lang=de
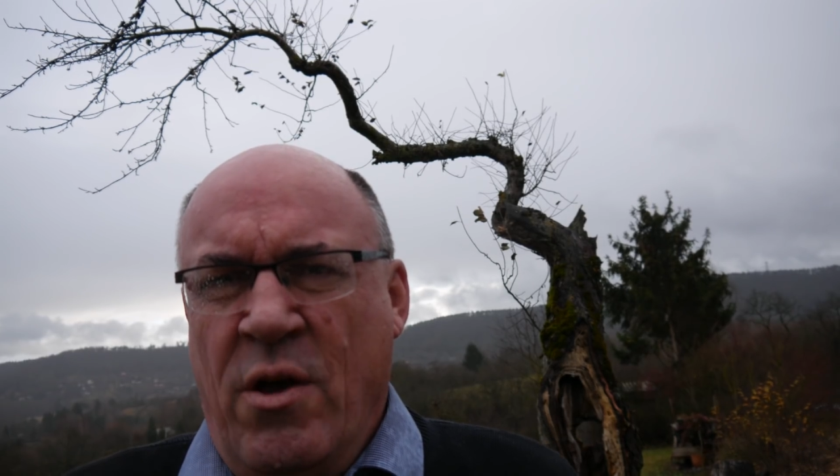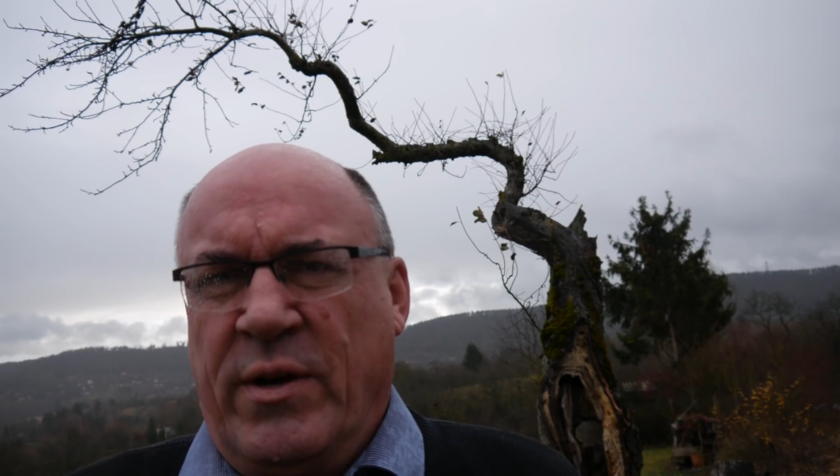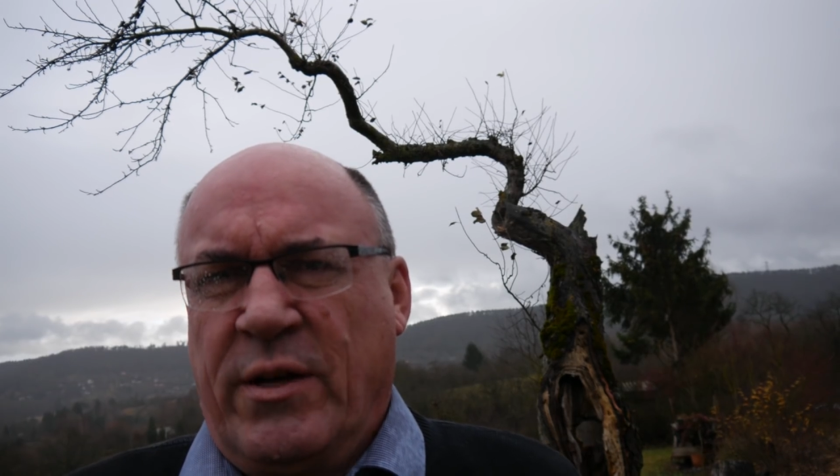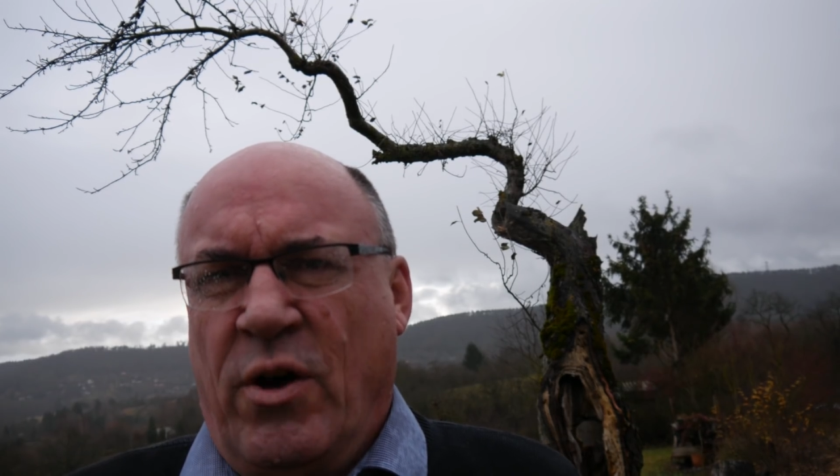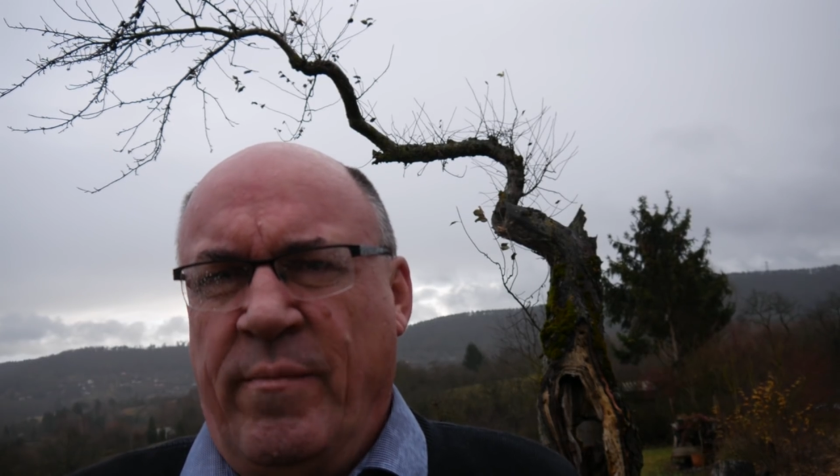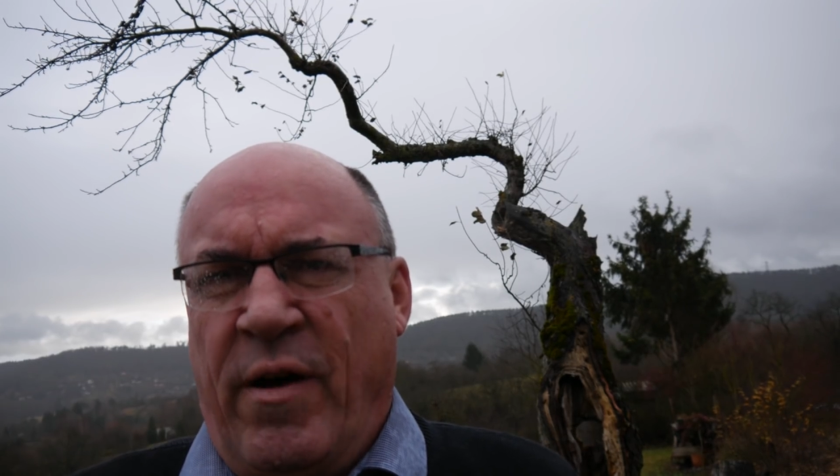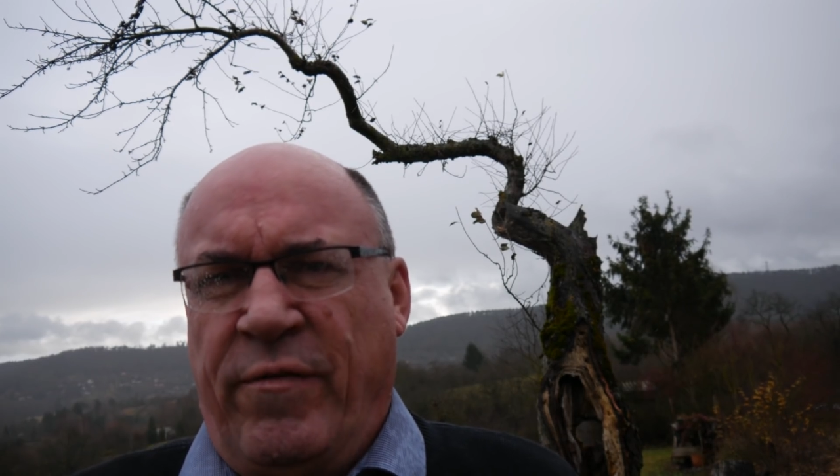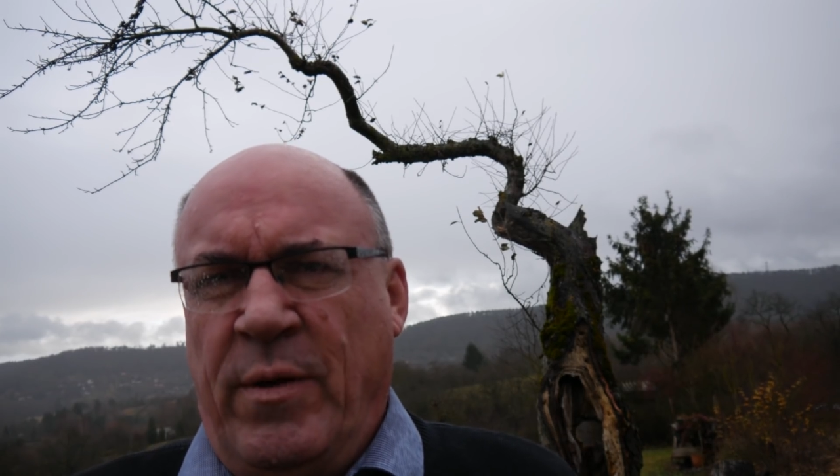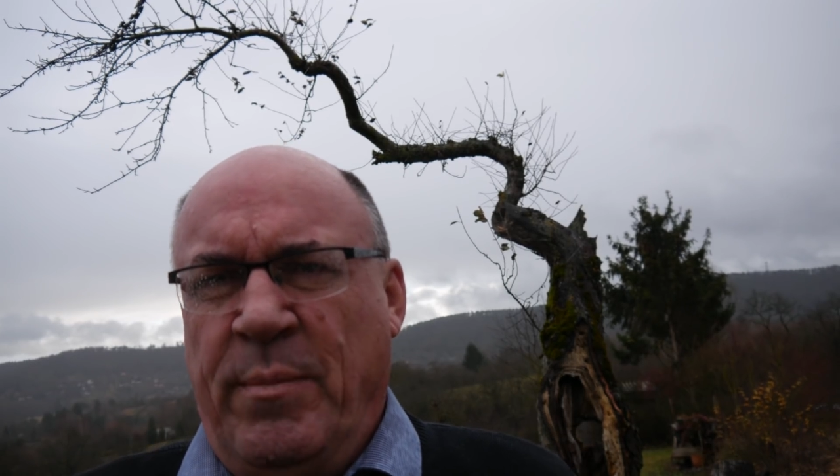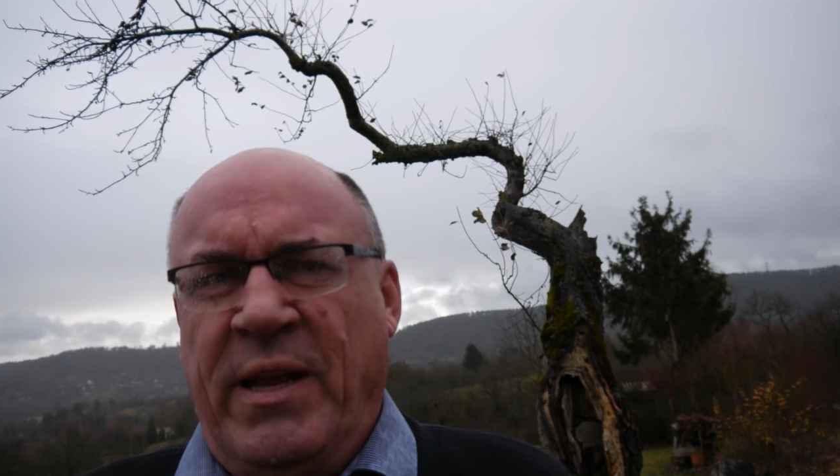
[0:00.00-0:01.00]
Und dann kommen wir
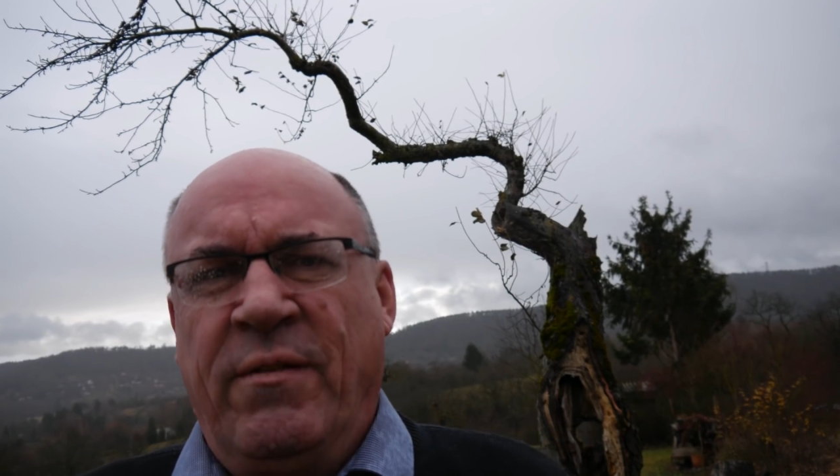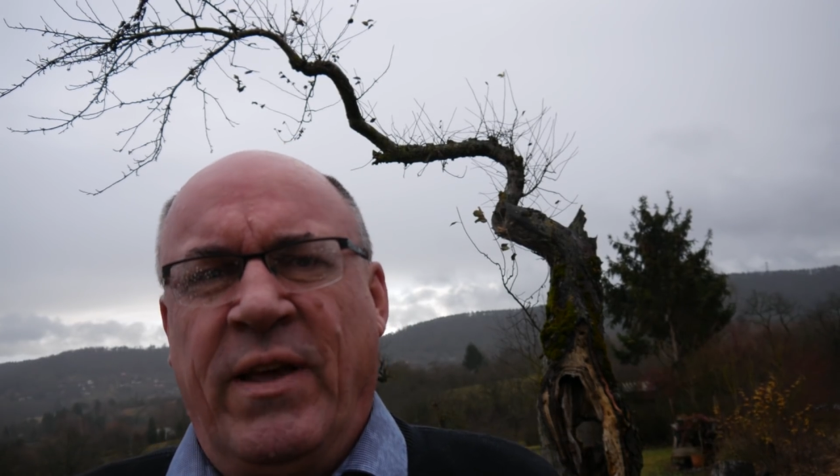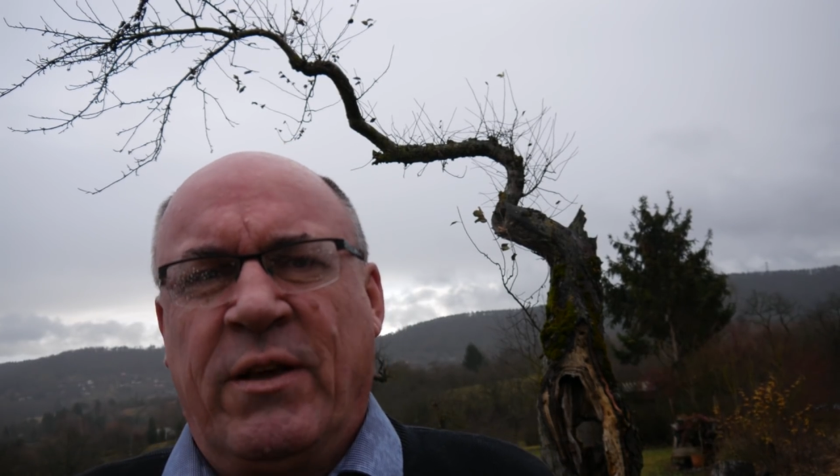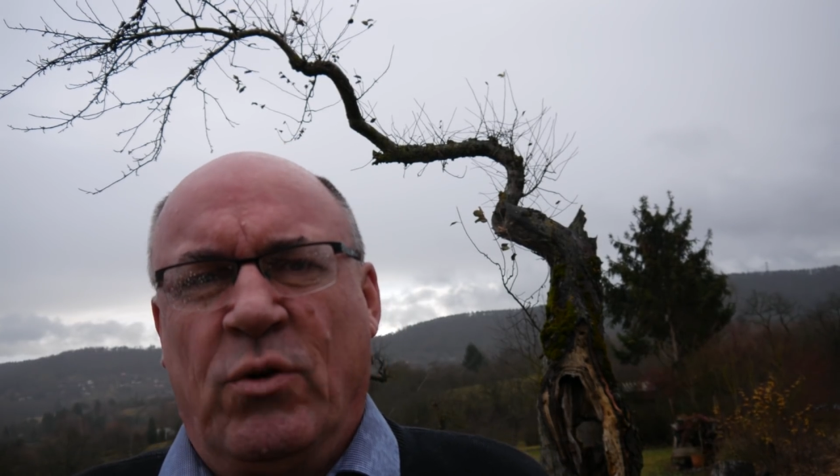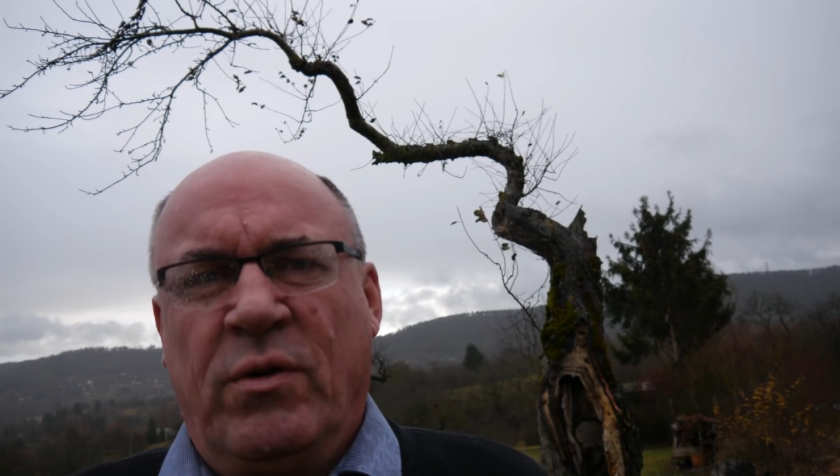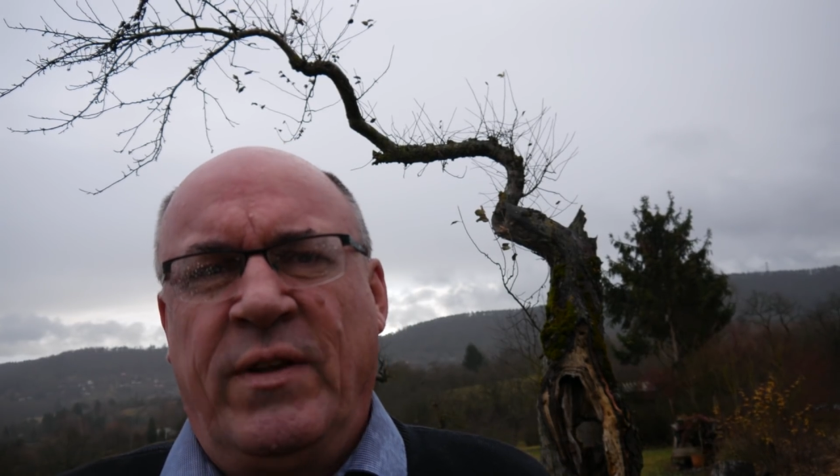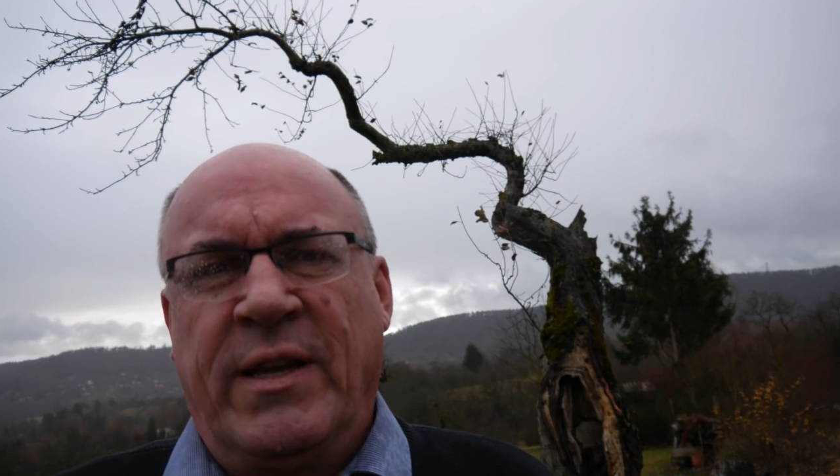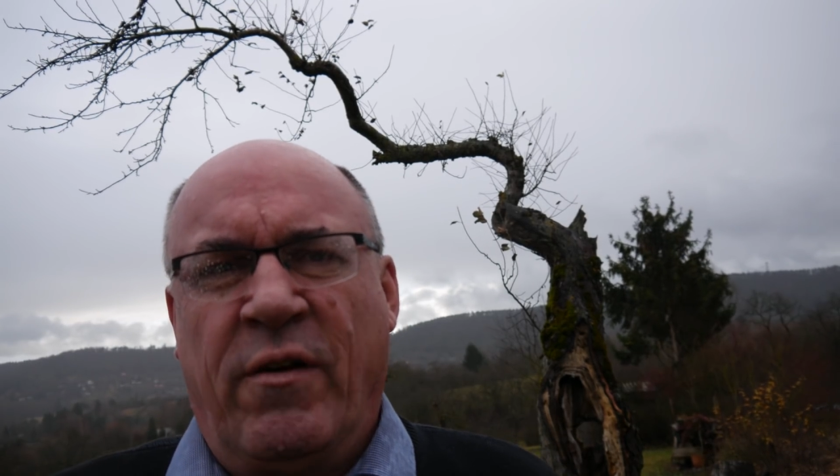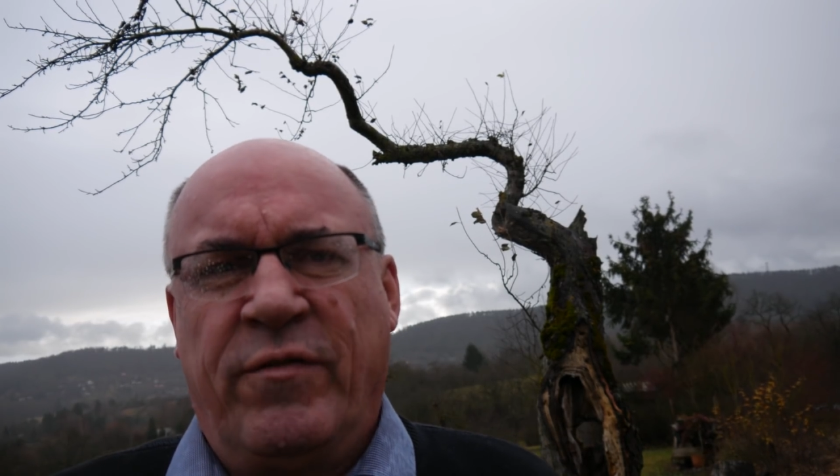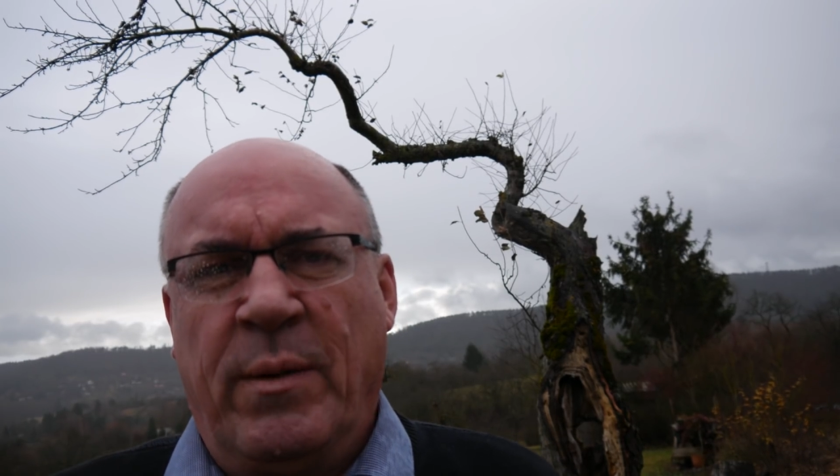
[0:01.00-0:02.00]
auf dem Hinweg und
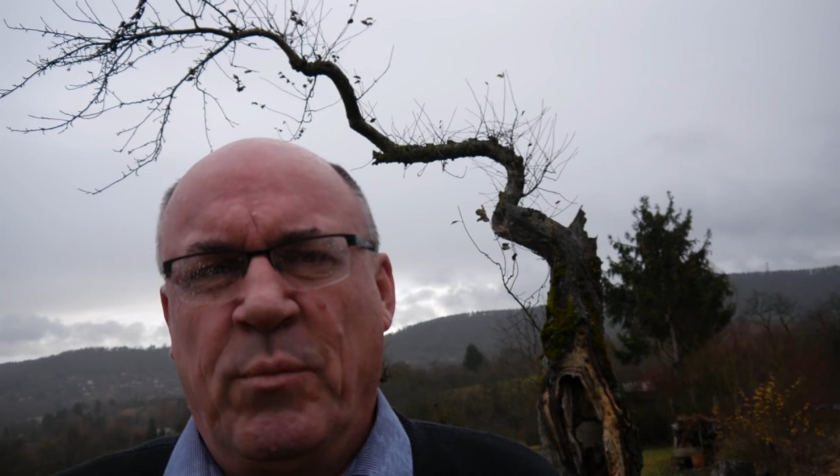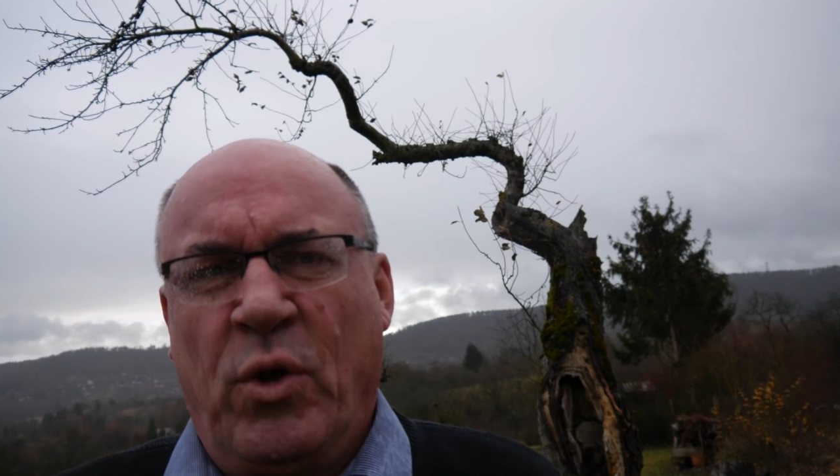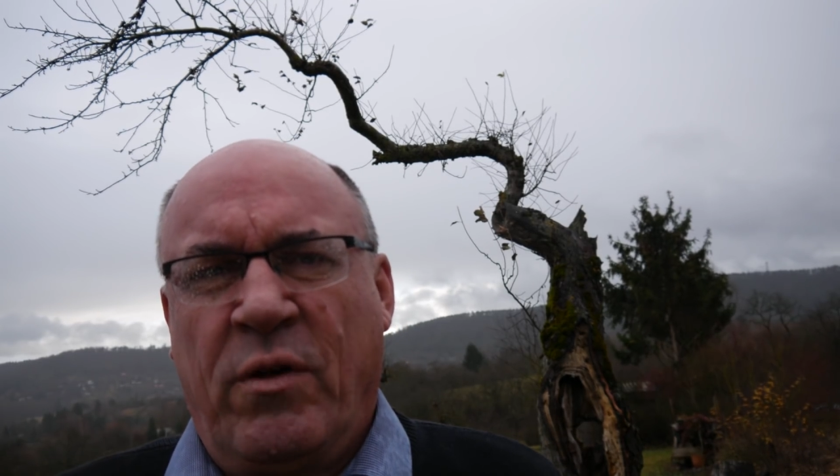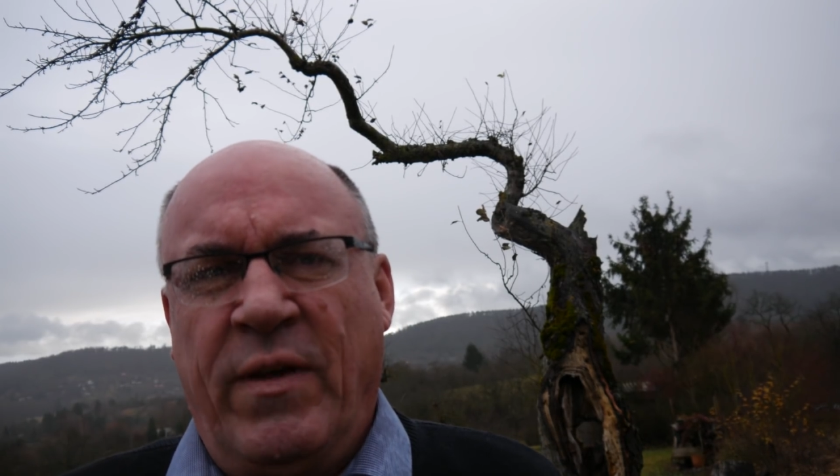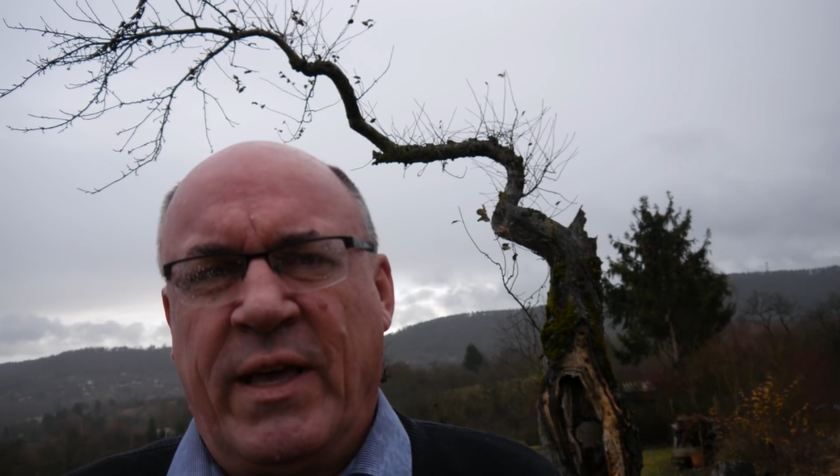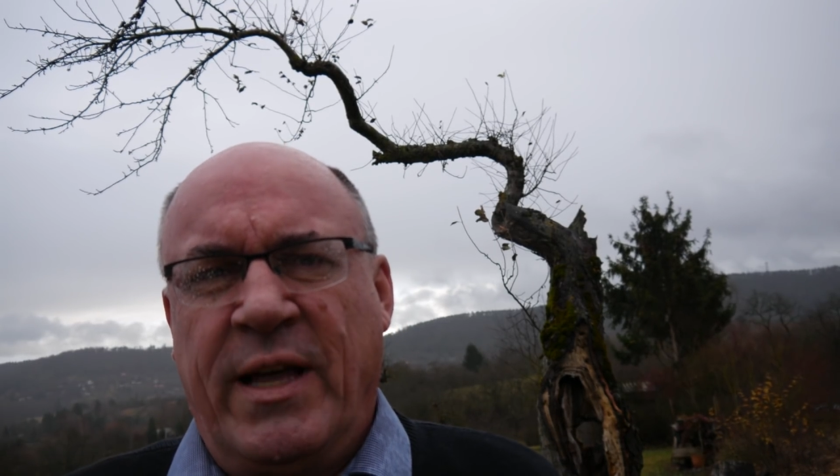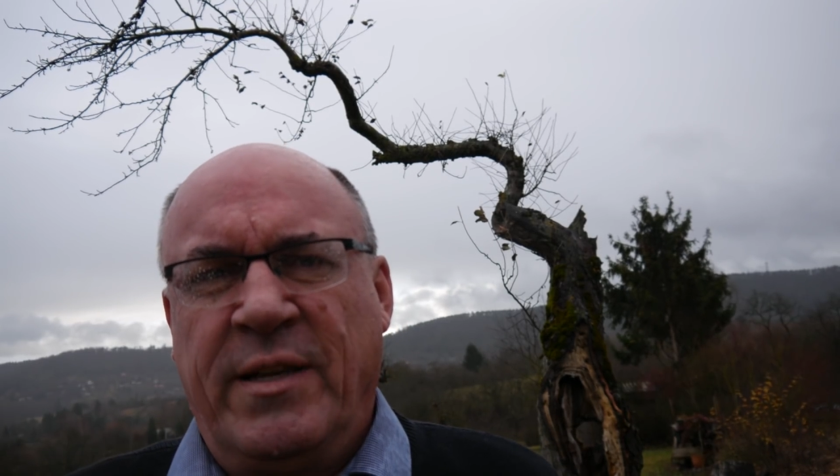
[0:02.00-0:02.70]
wieder auf dem Rückweg